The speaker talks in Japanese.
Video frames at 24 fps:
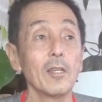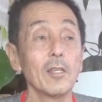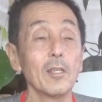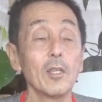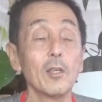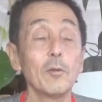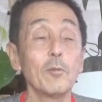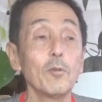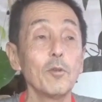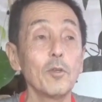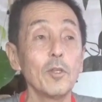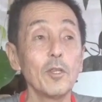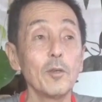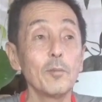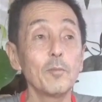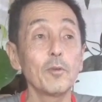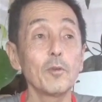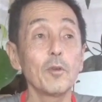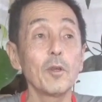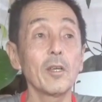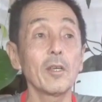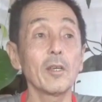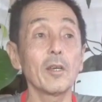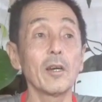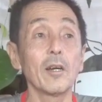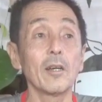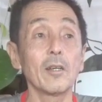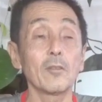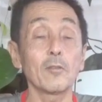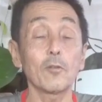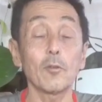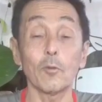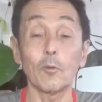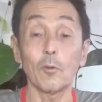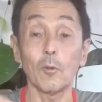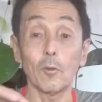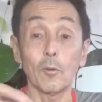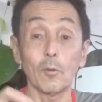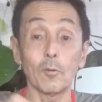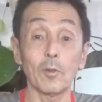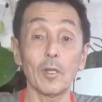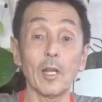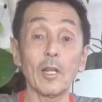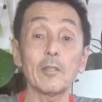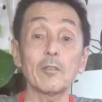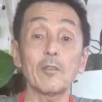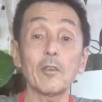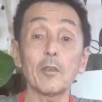DVD プレイヤー、その
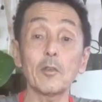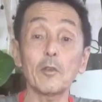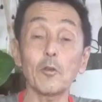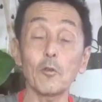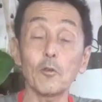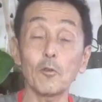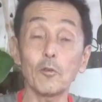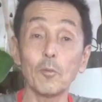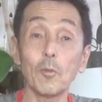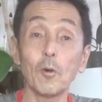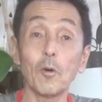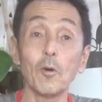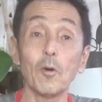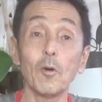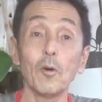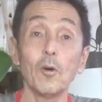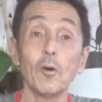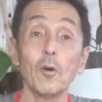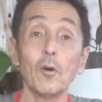何千曲も